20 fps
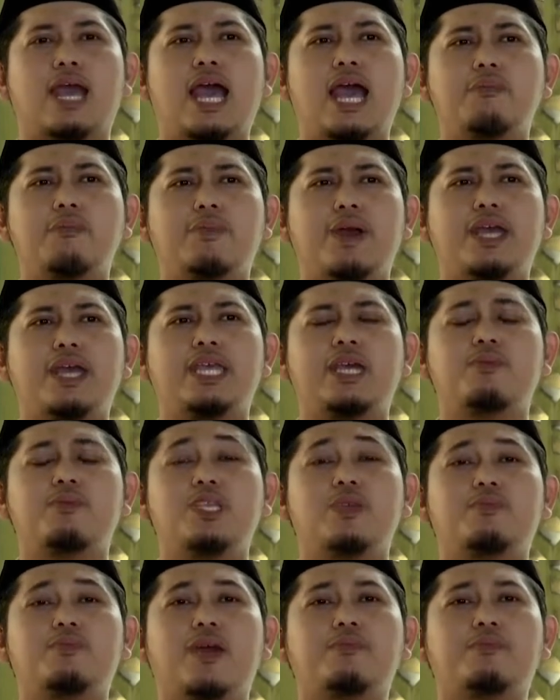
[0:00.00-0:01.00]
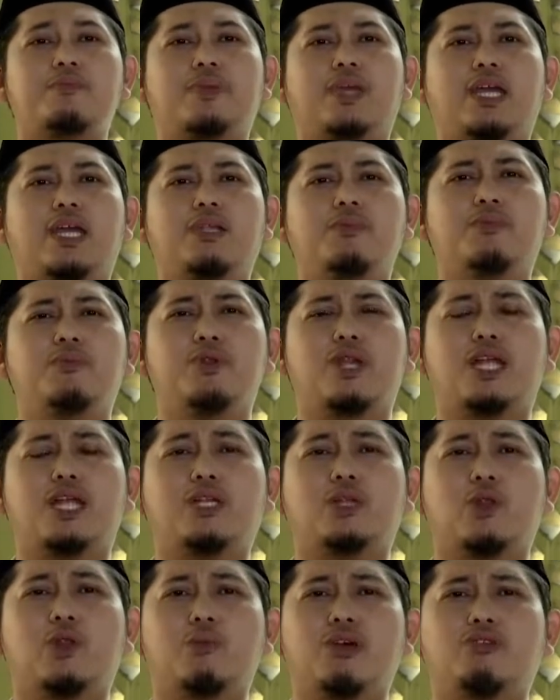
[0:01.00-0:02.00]
Apa yang menyebabkan
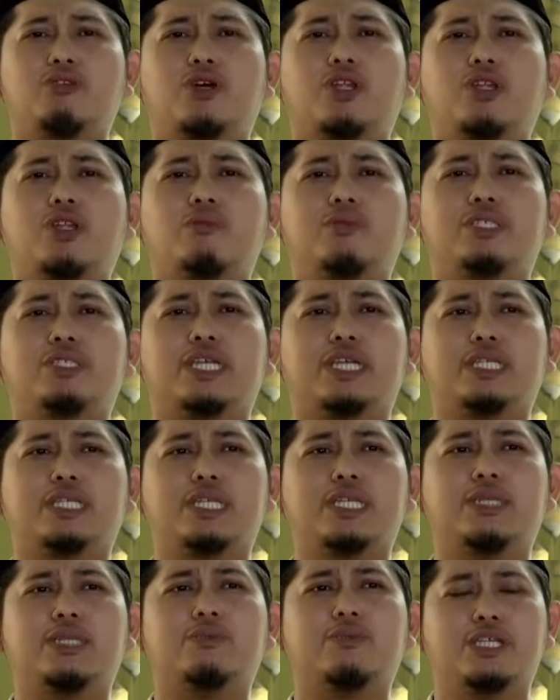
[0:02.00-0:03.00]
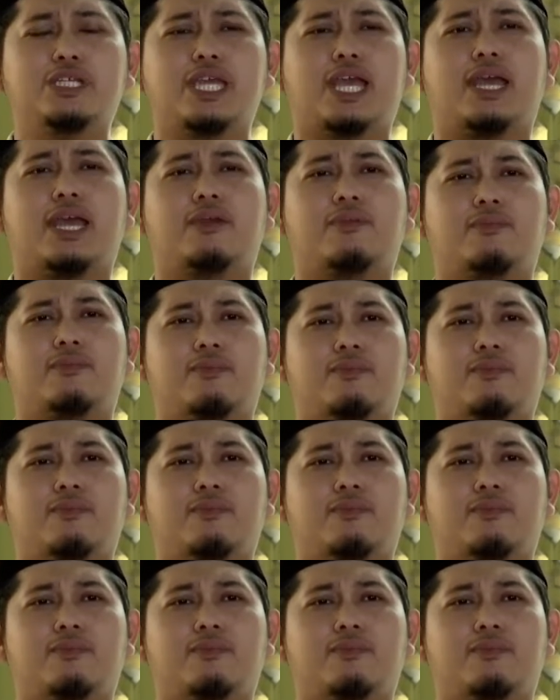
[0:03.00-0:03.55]
bulan Ramadan menjadi mulia?